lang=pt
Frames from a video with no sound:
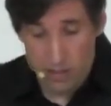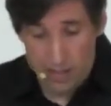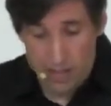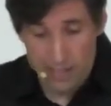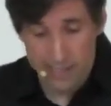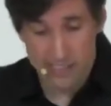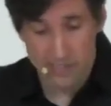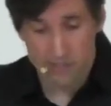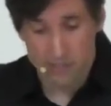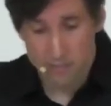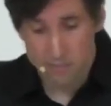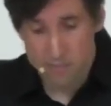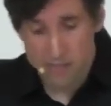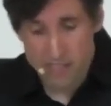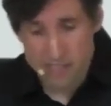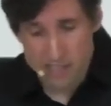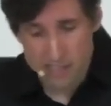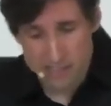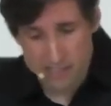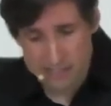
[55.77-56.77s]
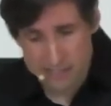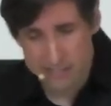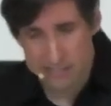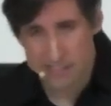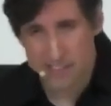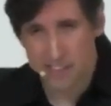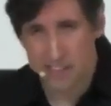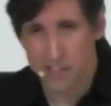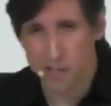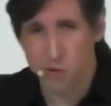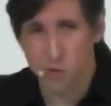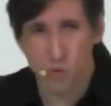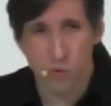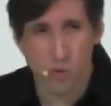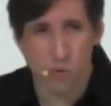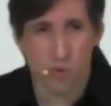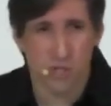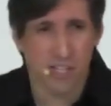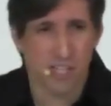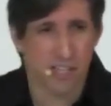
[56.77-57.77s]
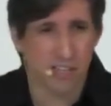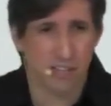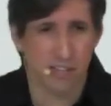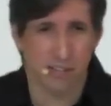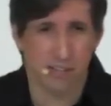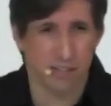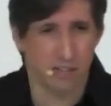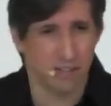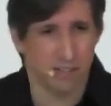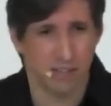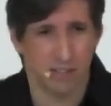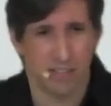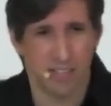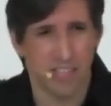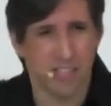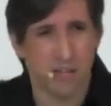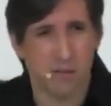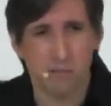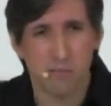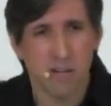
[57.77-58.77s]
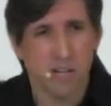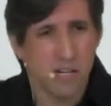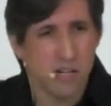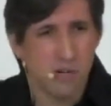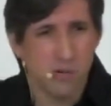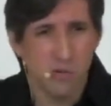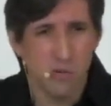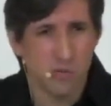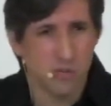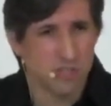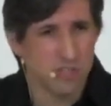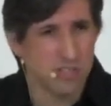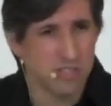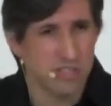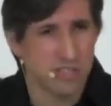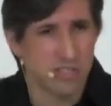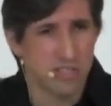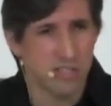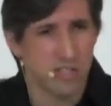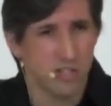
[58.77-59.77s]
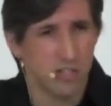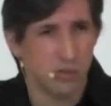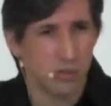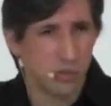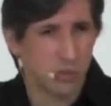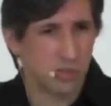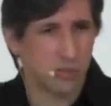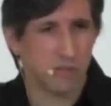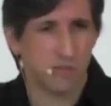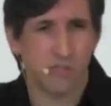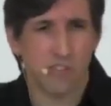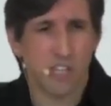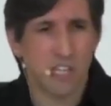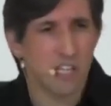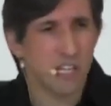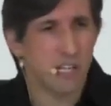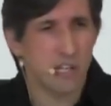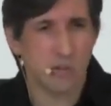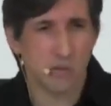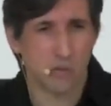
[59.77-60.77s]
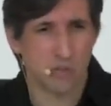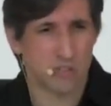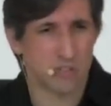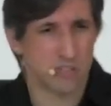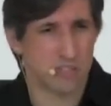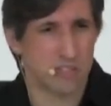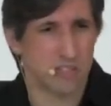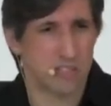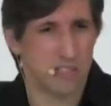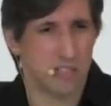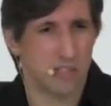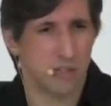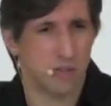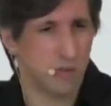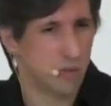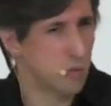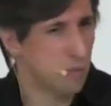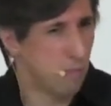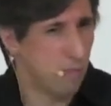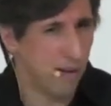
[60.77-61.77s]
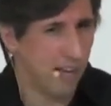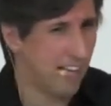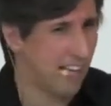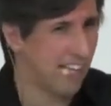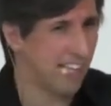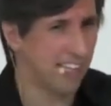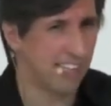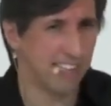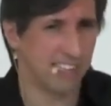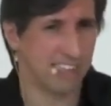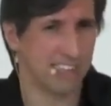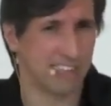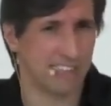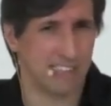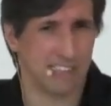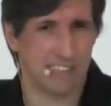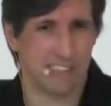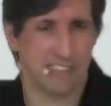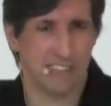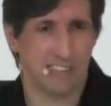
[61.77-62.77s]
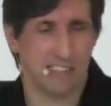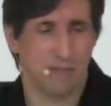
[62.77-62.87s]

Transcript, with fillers: As famílias se reúnem, irmãos, os filhos, os pais,